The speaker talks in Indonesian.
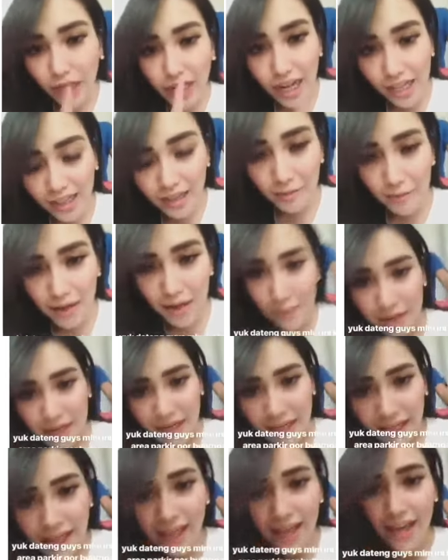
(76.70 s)
Oke, datang malam
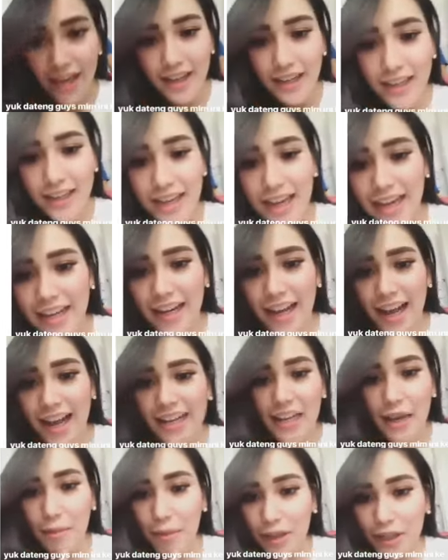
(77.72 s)
ini ke
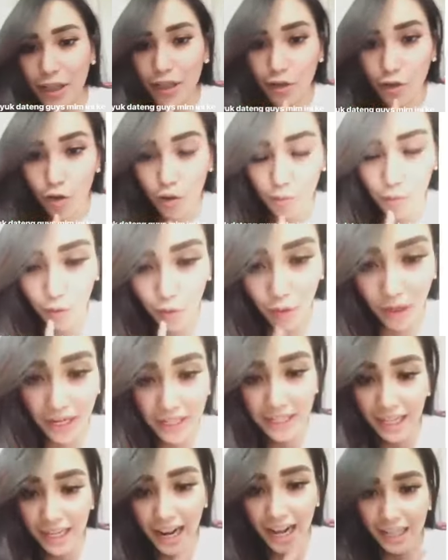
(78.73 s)
daerah area parkir Gor
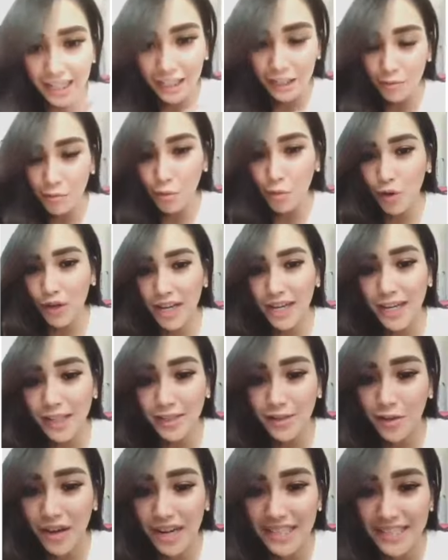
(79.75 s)
Bulungan karena akan ketemu Mona
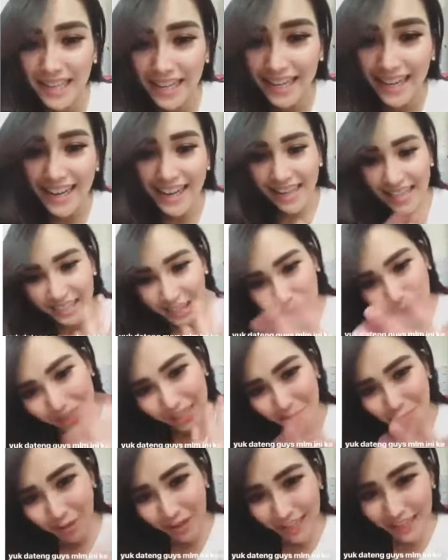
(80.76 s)
dan Soga di sana.
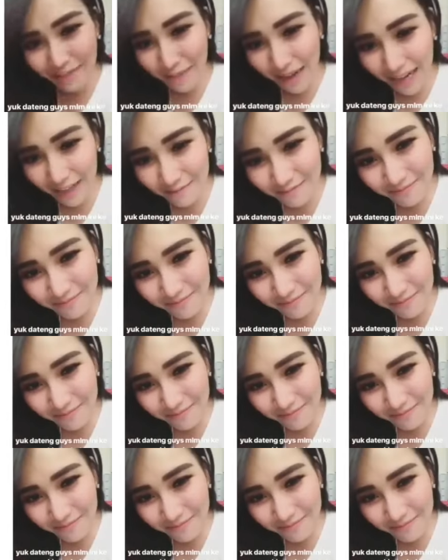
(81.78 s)
Sampai ketemu nanti malam.